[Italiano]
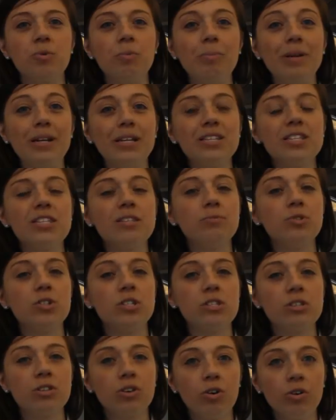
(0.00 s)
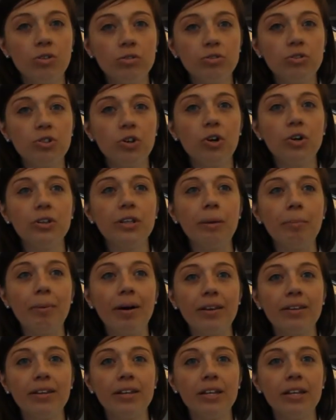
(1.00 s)
un bellissimo riscontro da
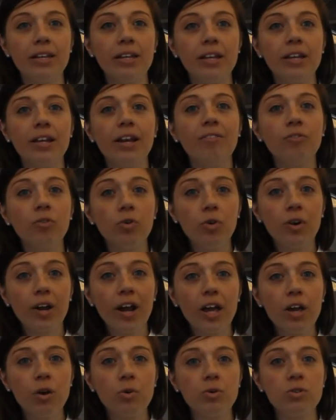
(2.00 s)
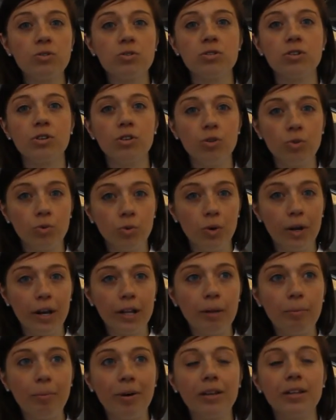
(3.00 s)
parte di chi lavora in questo
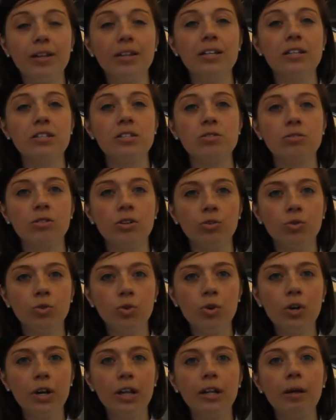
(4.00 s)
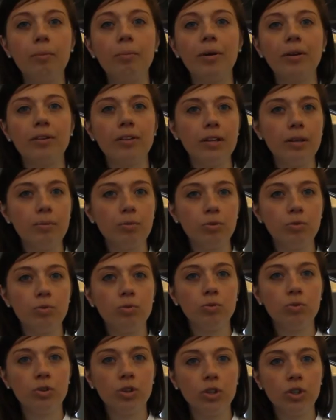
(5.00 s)
settore, da parte dei ristoratori, da parte dei
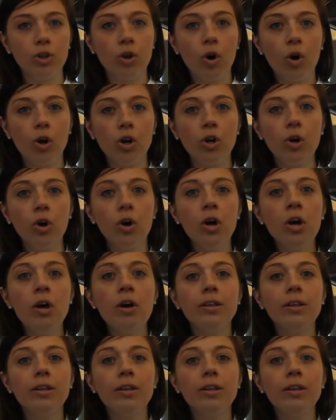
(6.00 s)
produttori di olio,